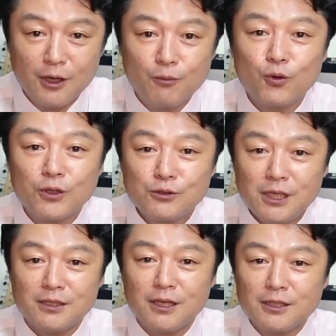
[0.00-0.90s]
もうこれす
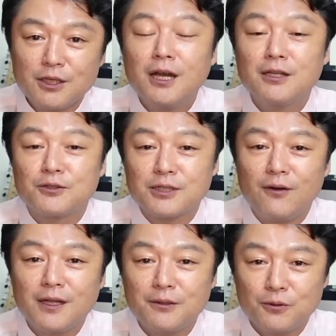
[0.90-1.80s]
でに世界で使
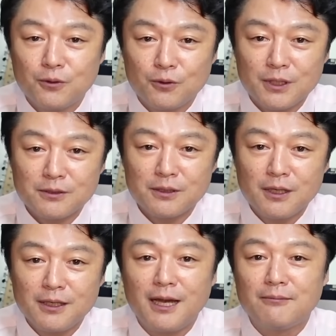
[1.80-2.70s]
われてる方法です
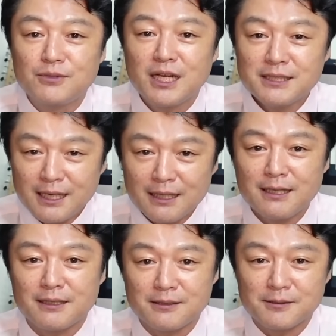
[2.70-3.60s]
いや昔からあっ
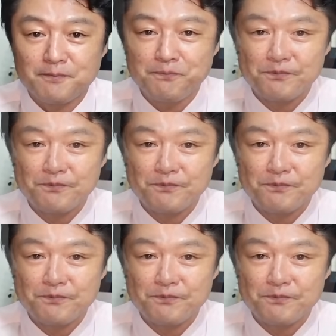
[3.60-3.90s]
たんです